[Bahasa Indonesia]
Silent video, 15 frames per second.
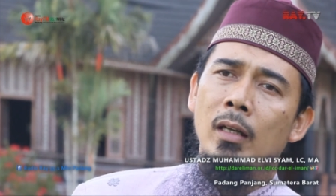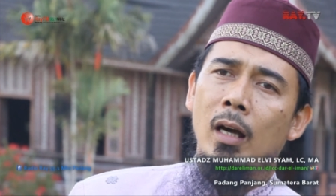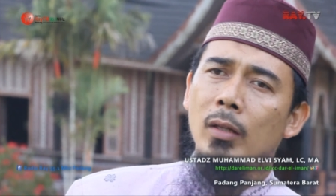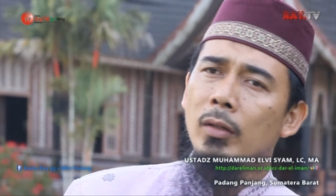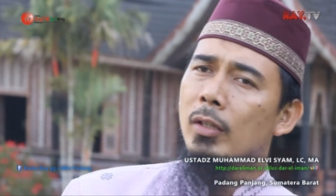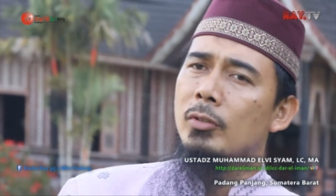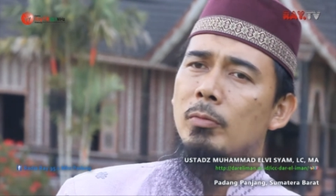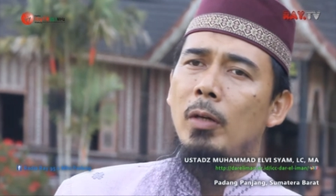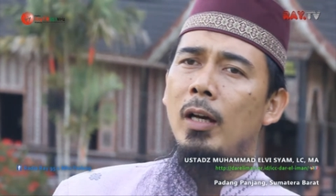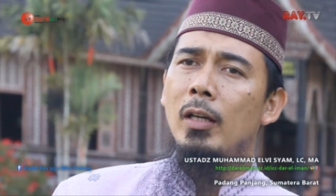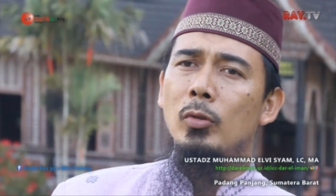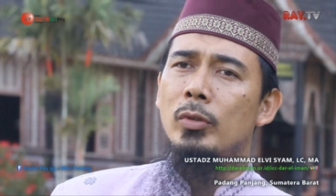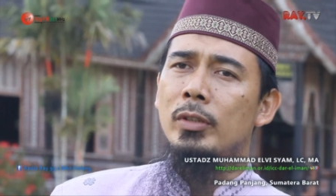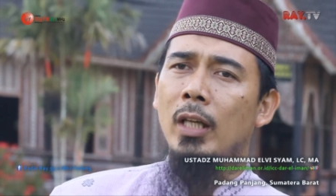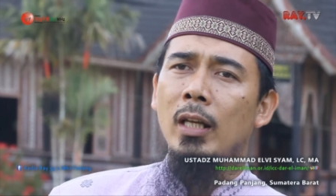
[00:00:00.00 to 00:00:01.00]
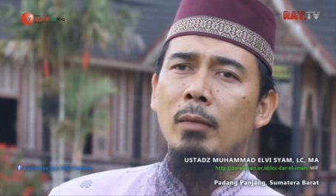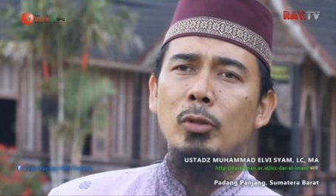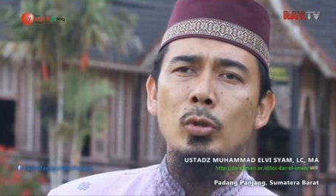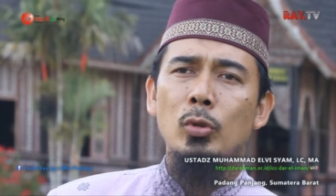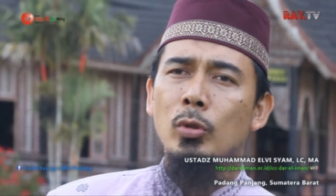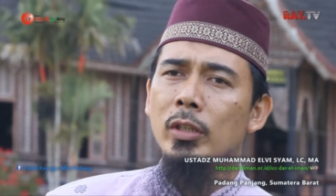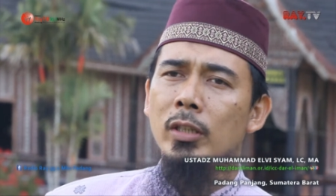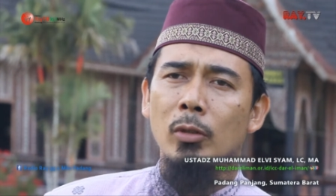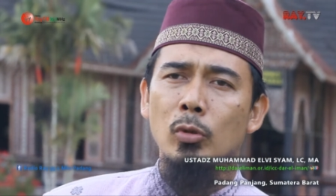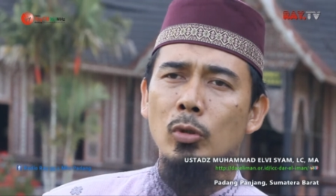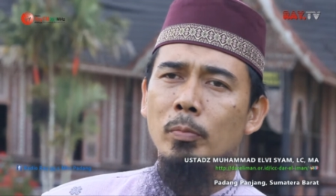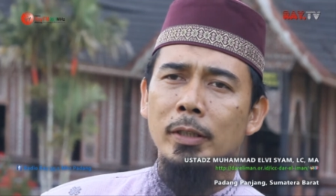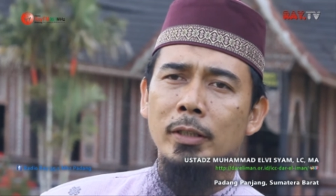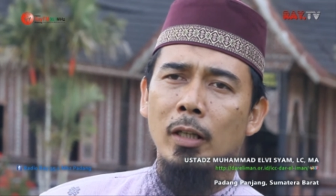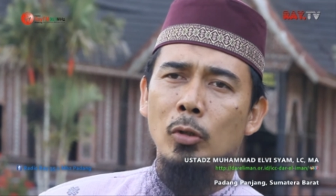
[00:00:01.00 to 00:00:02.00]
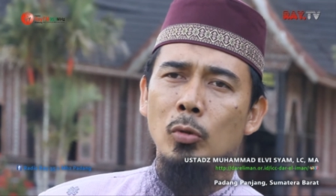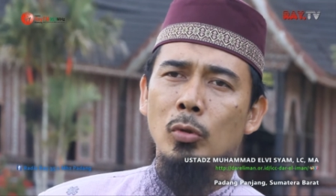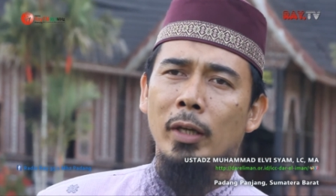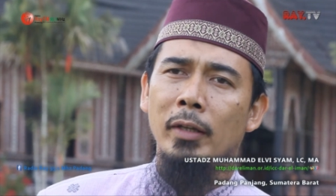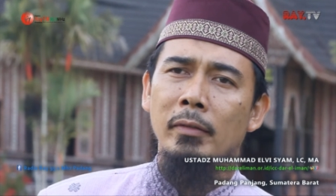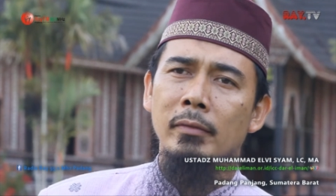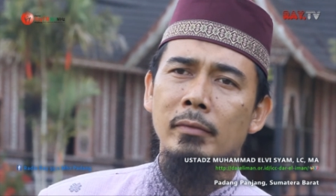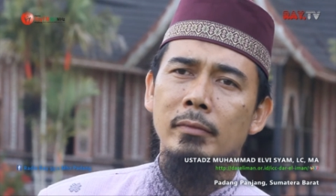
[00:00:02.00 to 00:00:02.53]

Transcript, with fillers: Allah Subhanahu wa taala menyuruh kita untuk baca Al-Qur'an.